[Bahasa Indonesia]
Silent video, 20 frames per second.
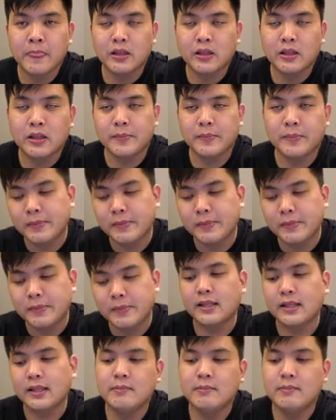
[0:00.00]
teman-teman
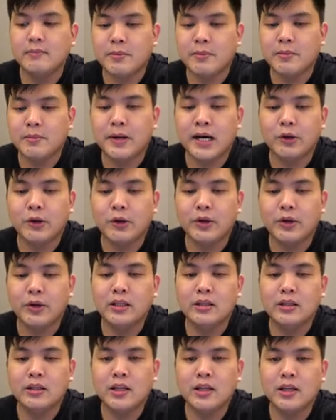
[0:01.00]
lihat ini bisa
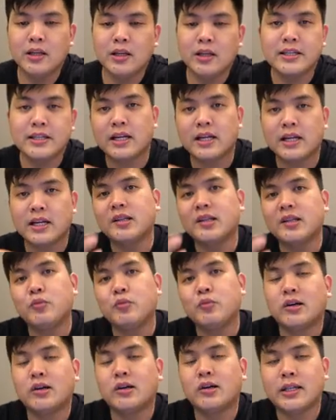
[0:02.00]
mempengaruhi gimana cara teman-teman
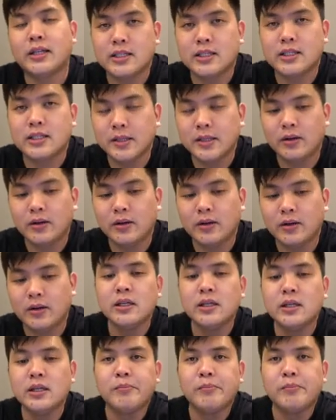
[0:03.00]
buat konten sebetulnya.
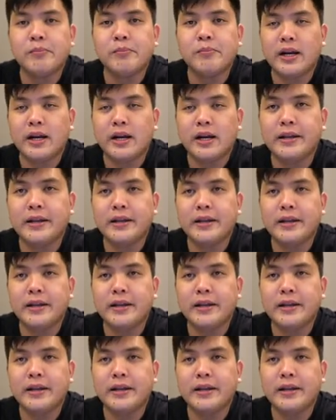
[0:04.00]
Mulai dari